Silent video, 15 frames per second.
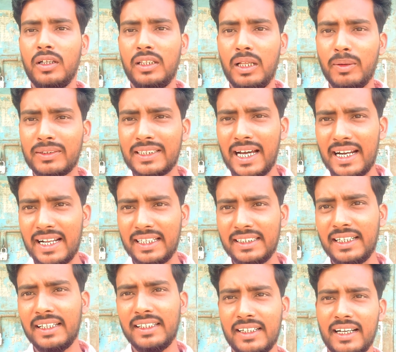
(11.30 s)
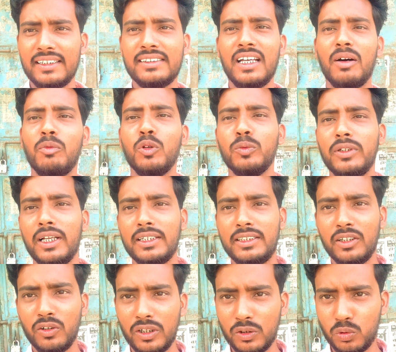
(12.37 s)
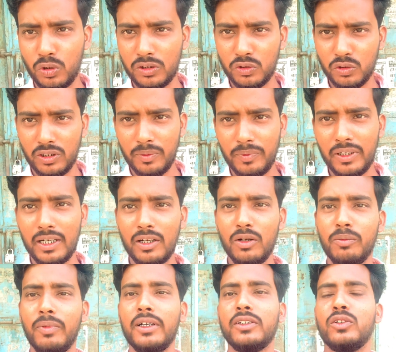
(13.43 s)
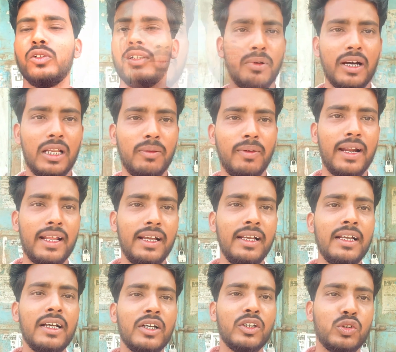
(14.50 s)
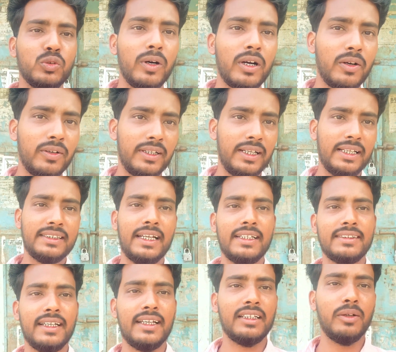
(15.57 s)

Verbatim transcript: नमस्कार राधे राधे कैसे आप लोग मुझे अच्छे होंगे स्वस्थ होंगे अपने घर में मस्त होंगे मंगलवार है सुबह का बजा साढ़े सात